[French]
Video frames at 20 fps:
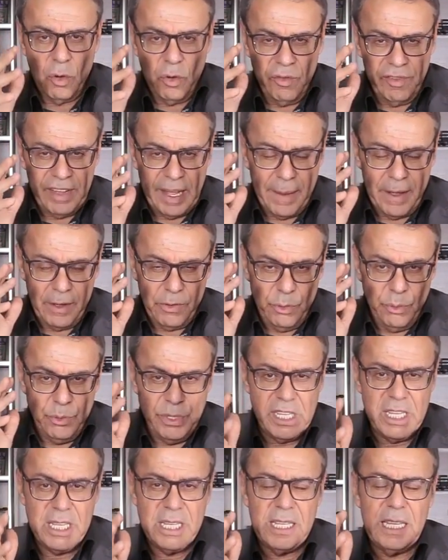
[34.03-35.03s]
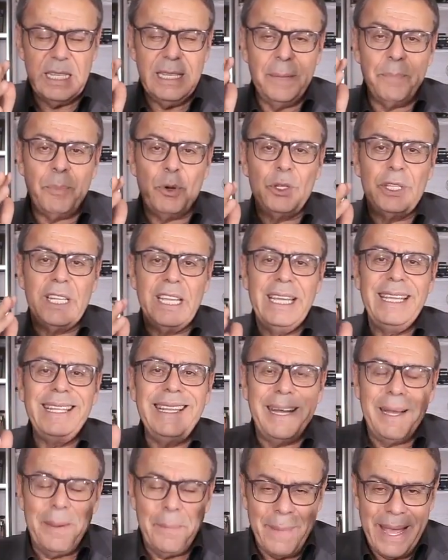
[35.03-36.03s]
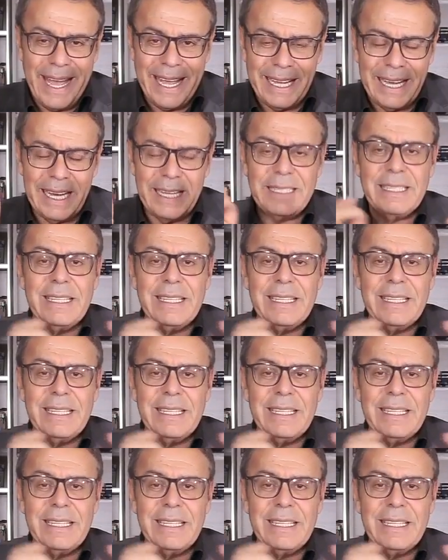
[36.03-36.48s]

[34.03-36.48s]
on va utiliser des protéines maigres.